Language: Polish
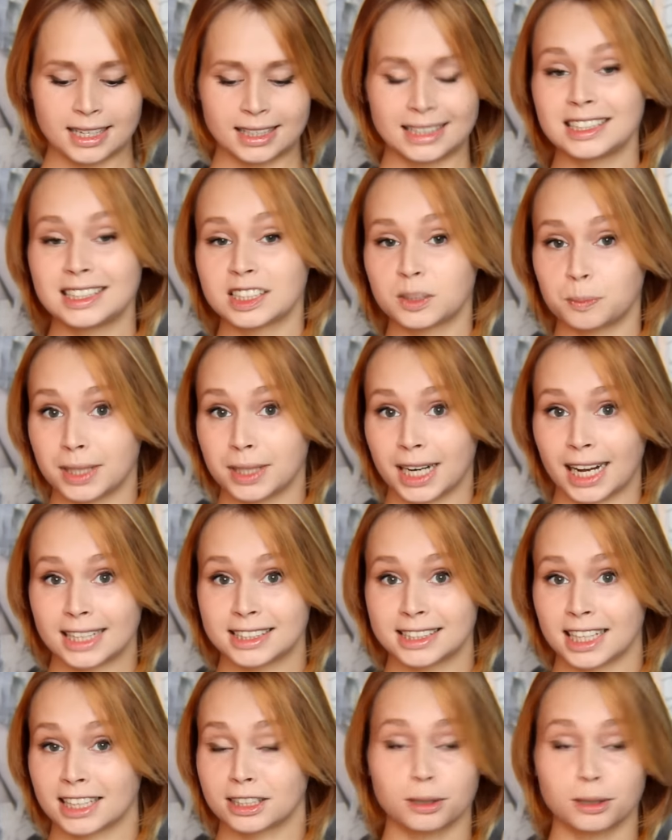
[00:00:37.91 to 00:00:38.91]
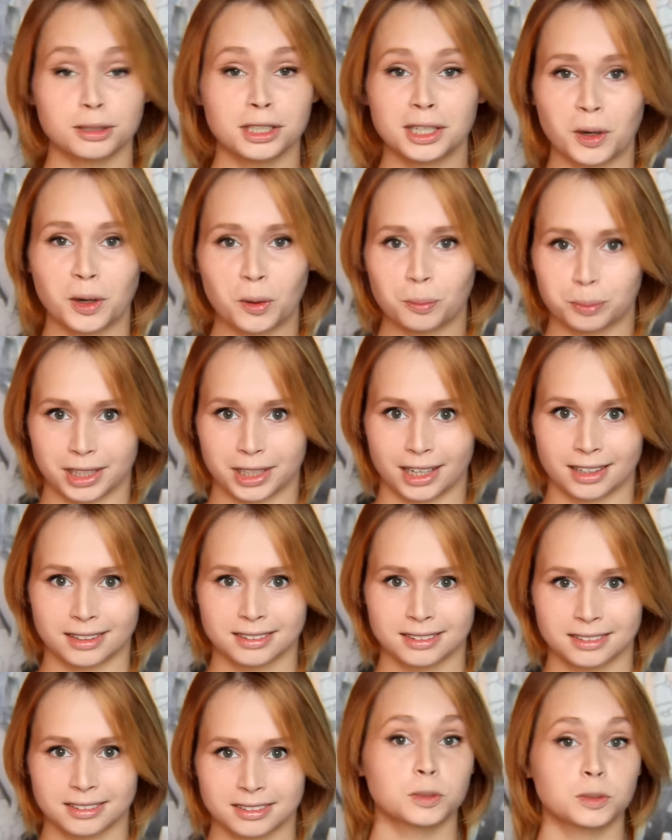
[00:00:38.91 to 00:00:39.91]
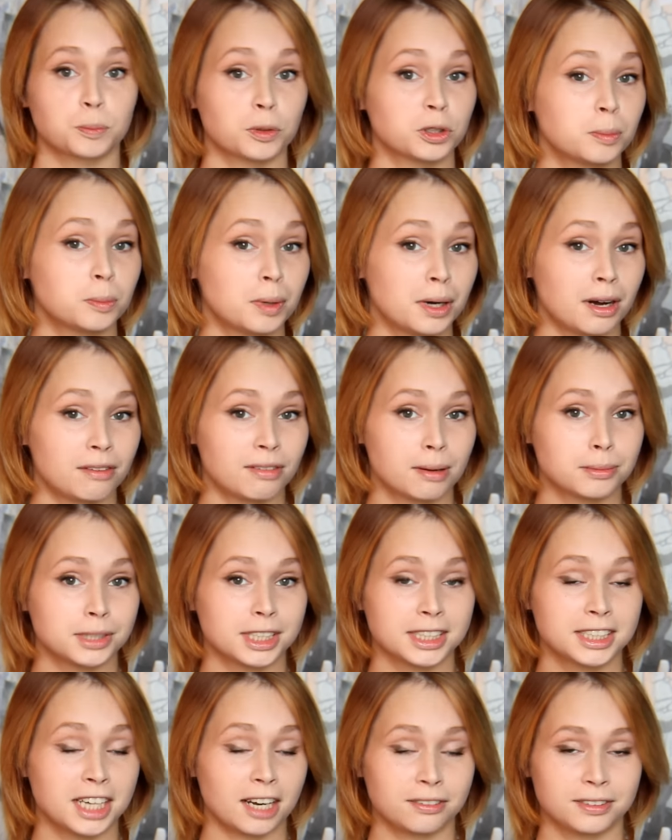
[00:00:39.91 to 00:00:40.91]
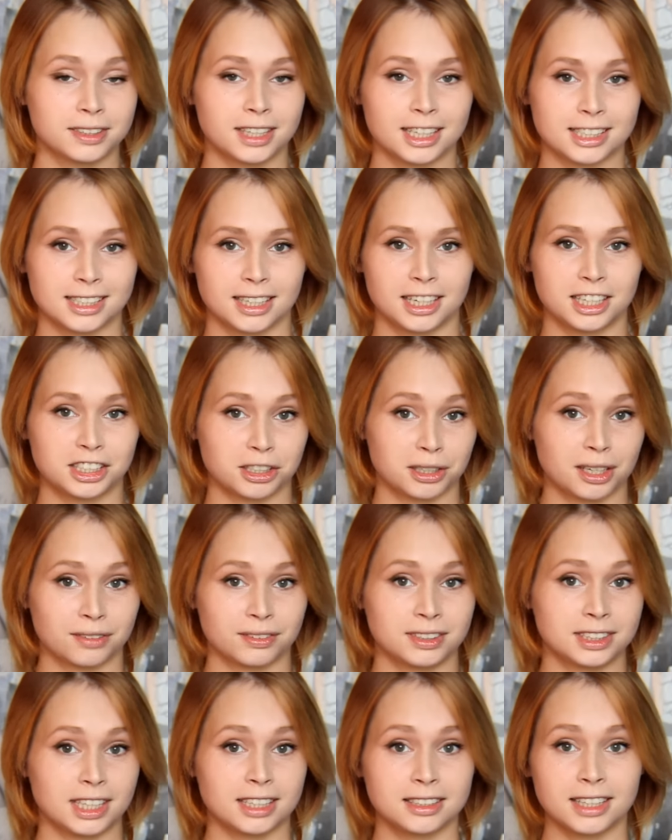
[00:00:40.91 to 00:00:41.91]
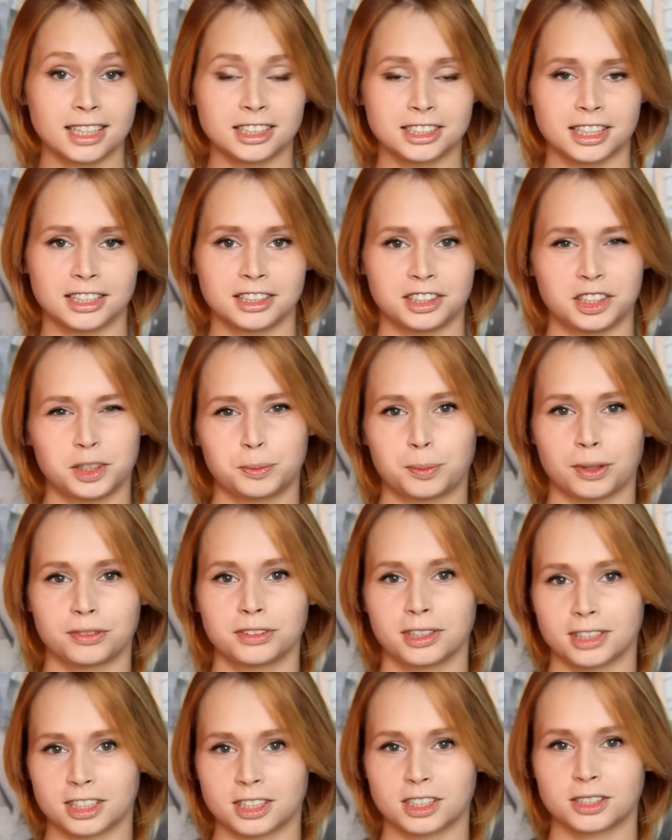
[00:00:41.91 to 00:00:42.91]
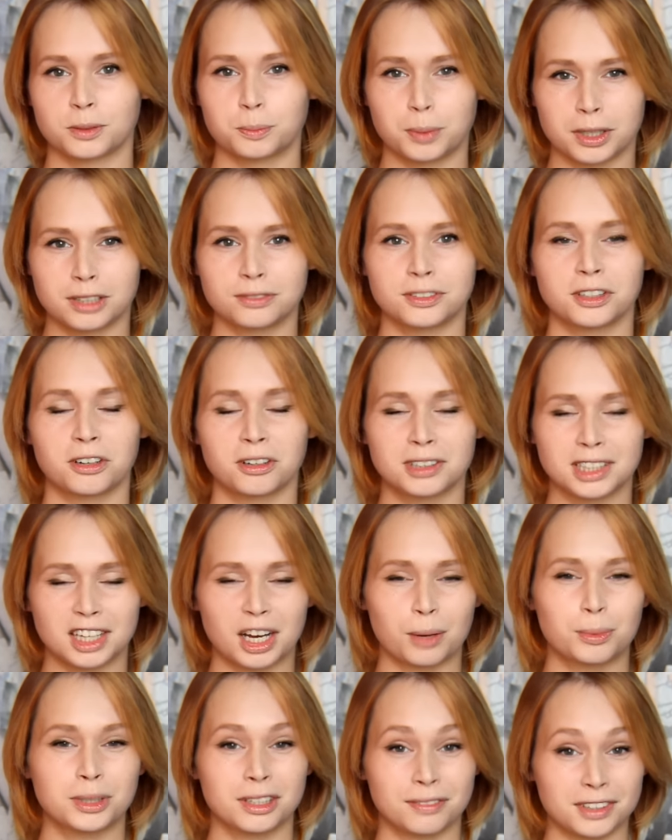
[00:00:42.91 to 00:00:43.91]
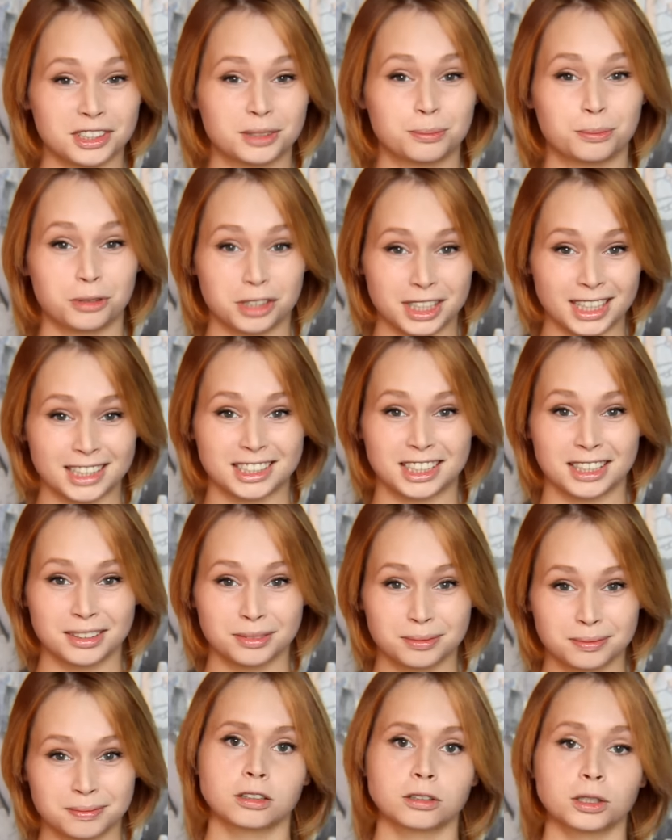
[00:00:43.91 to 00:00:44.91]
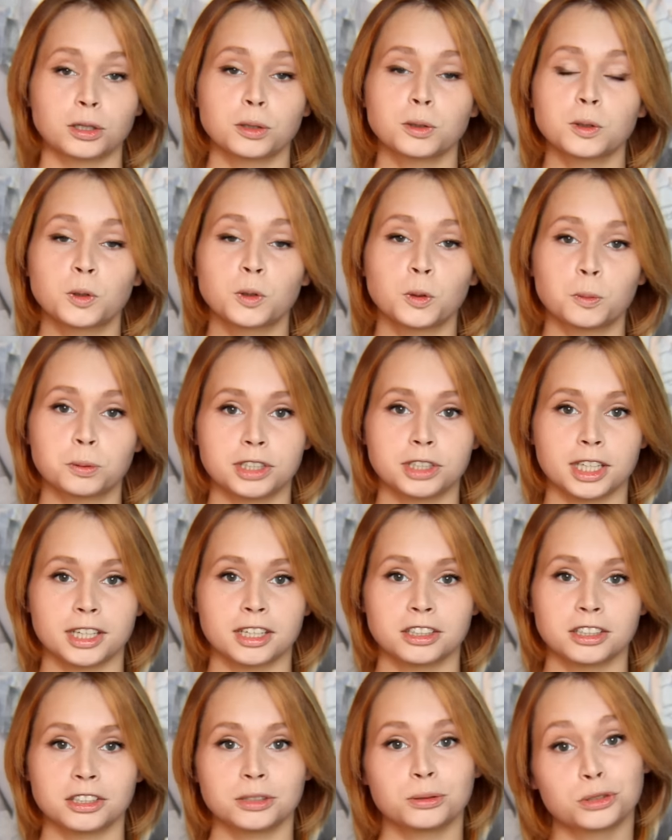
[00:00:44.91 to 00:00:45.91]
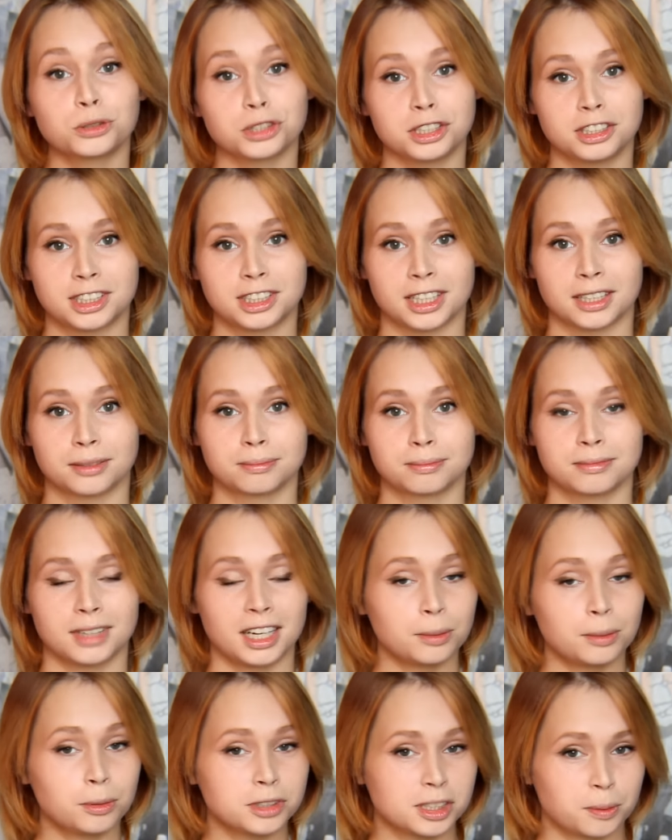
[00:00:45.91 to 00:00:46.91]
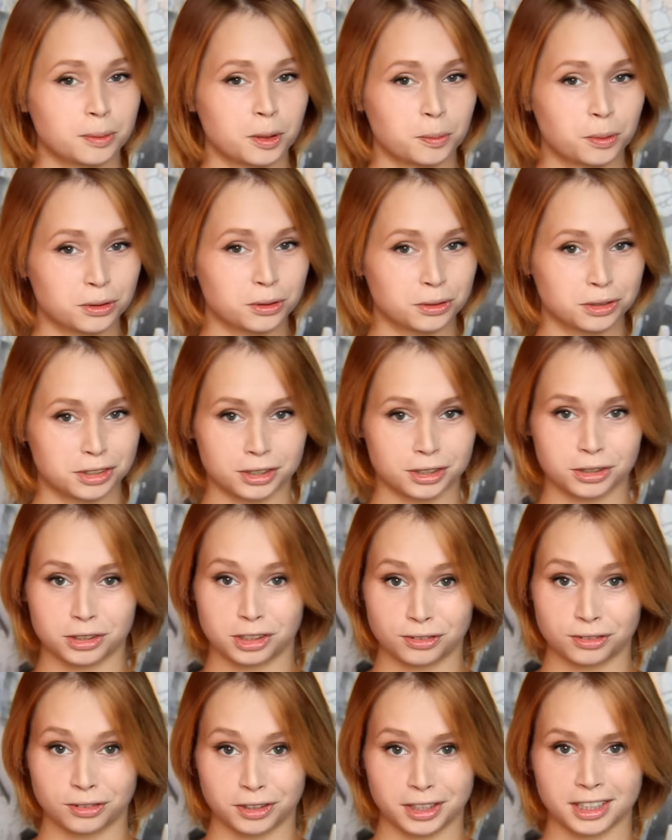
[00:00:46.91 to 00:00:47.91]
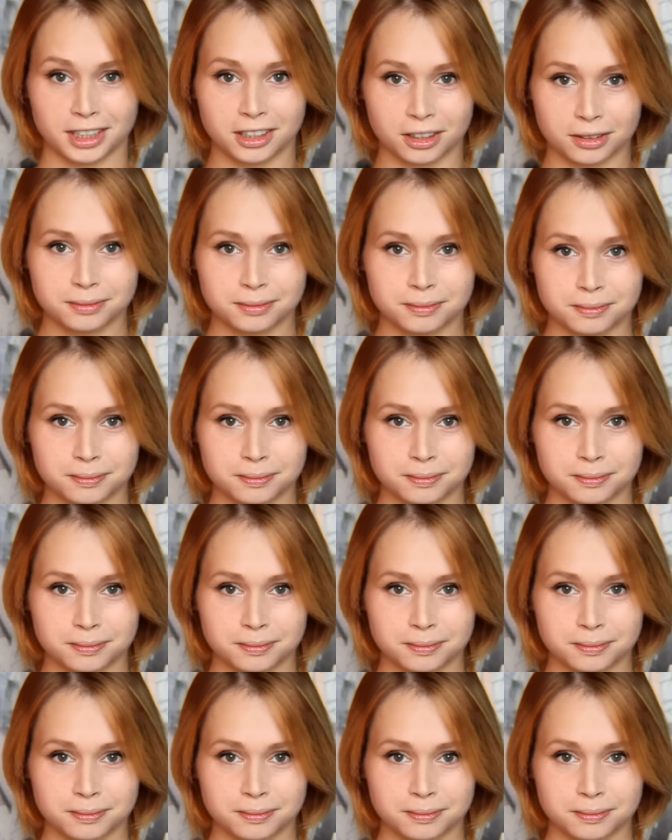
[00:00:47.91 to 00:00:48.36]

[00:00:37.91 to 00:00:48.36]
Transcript: inspiracja to nie kopia. Spodobała Wam się grafika znaleziona w internecie i pewnie super wyglądałaby na Waszym projekcie, to ją kupcie i użyjcie, albo zaproponujcie coś swojego.